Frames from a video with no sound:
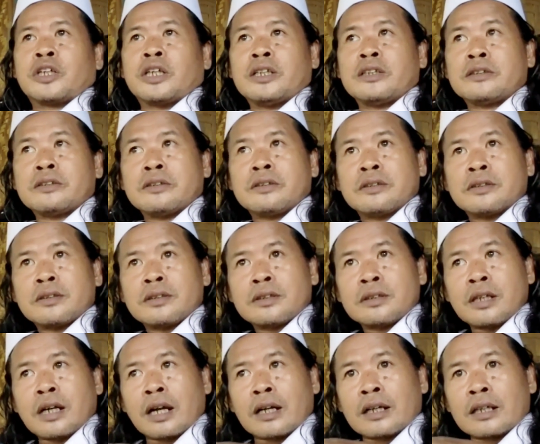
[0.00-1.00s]
mungkin
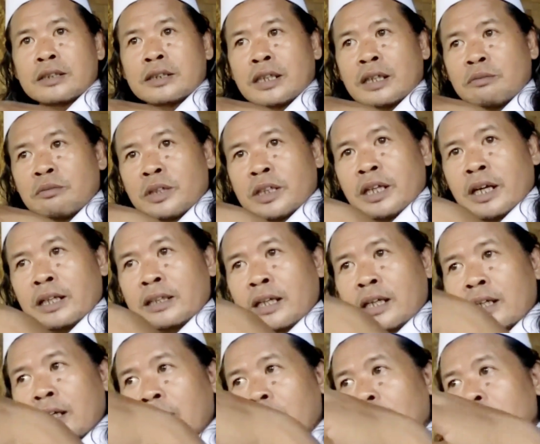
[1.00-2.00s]
karena saya melihat
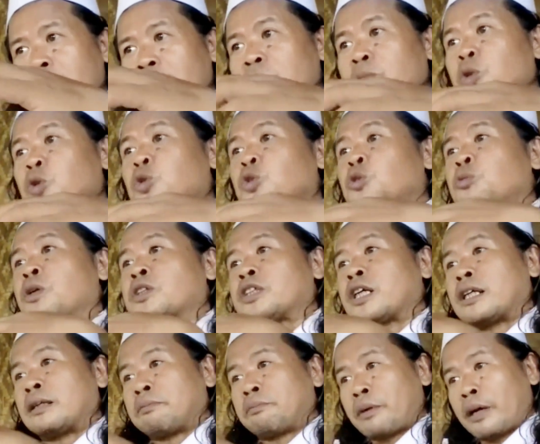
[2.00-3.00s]
anak-anak ini butuh
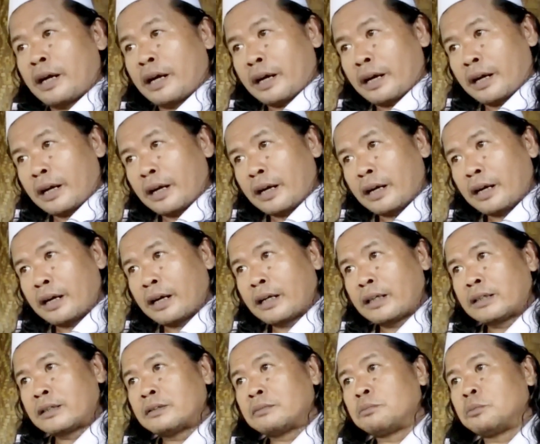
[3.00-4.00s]
masa depan
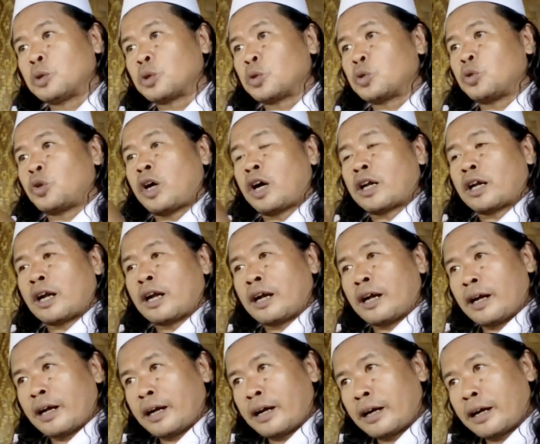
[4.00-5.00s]
butuh
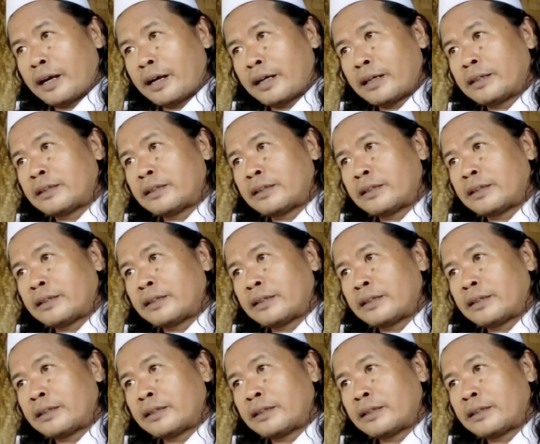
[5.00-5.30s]
arahan